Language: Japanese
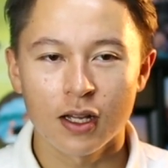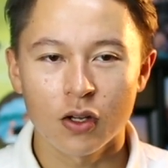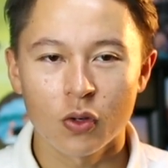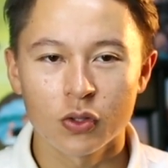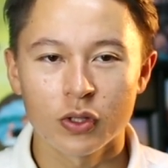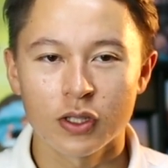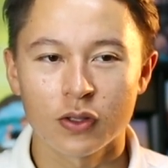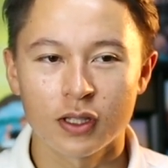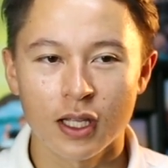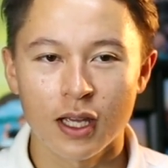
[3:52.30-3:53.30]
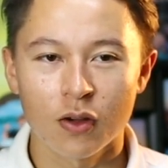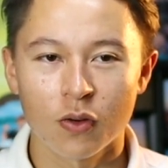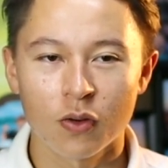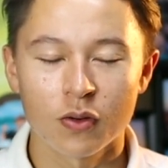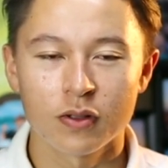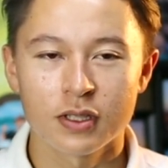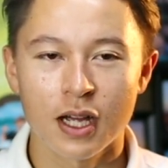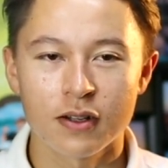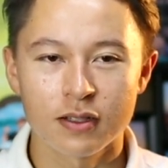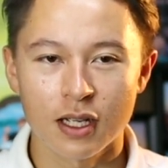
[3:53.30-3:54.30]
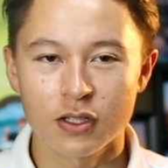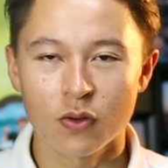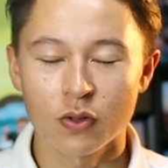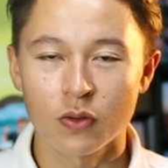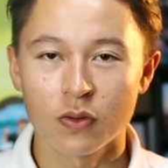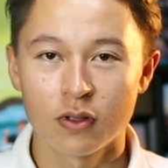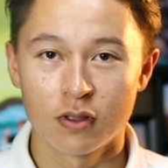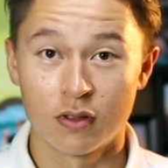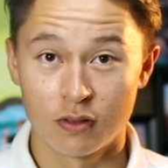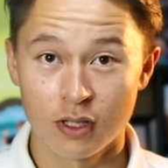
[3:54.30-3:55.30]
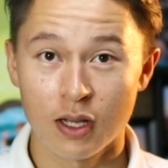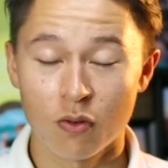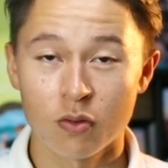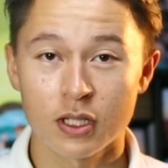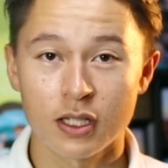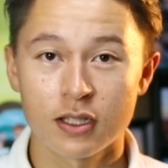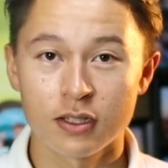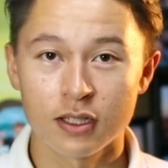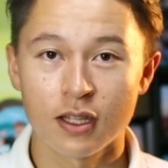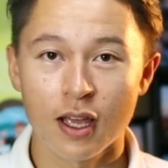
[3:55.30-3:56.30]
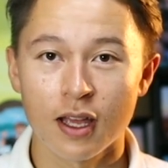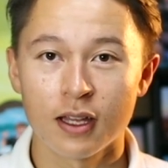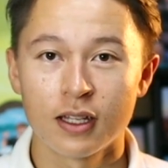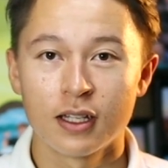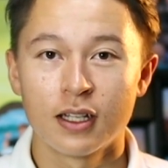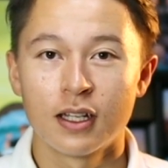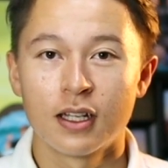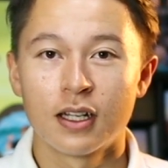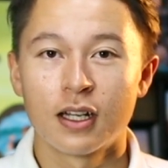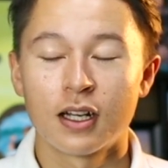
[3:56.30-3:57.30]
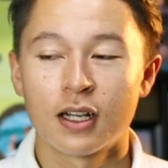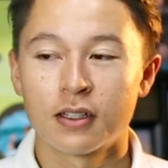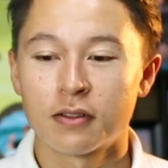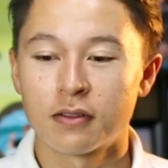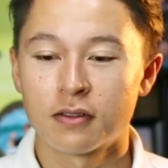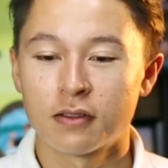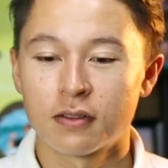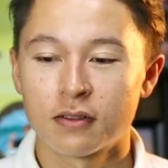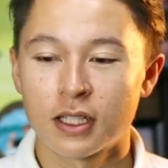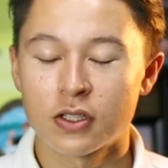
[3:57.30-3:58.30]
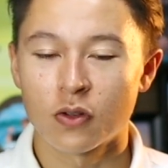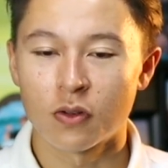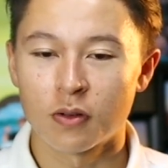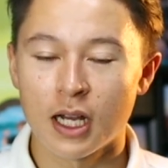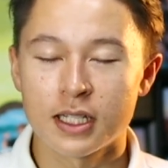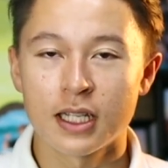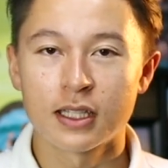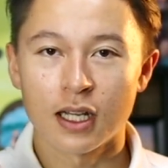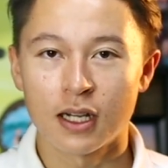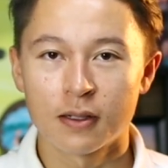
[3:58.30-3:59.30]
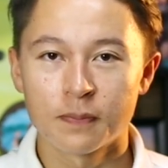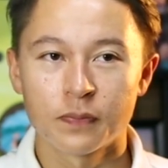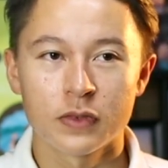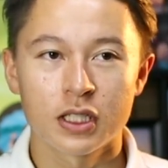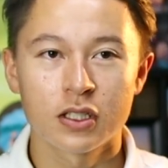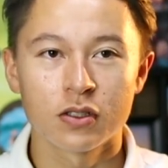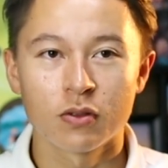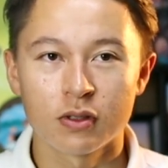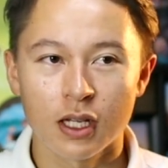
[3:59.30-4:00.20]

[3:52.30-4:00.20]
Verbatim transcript: ことによって、こう、チャールズがそこの、ね、王座について、あのー、ね、そのアジェンダ、地球温